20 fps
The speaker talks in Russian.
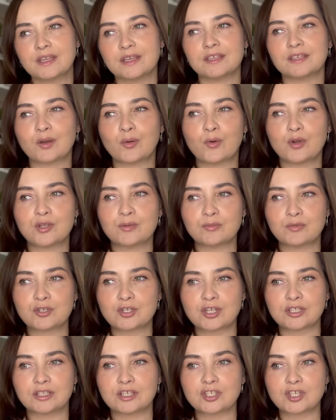и такой
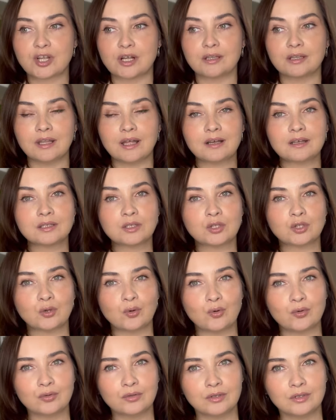немножко даже
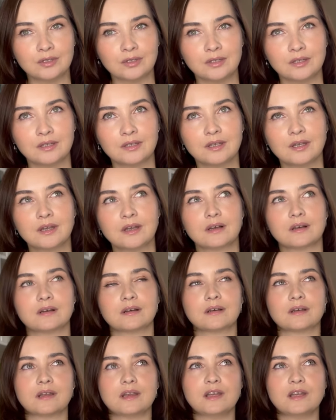лактонный э,